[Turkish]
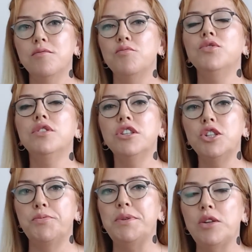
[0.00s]
bunların
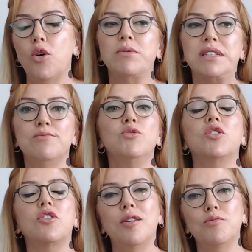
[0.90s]
hiçbiri de olmasa
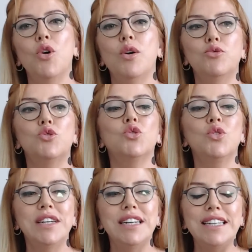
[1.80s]
mutlaka boğa burcunu
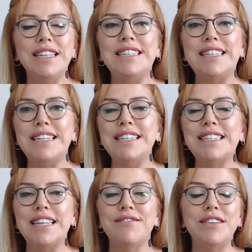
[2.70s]
izleyin
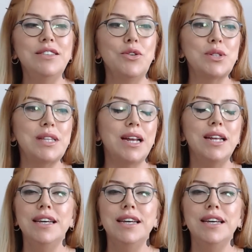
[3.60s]
sevgili dostlar.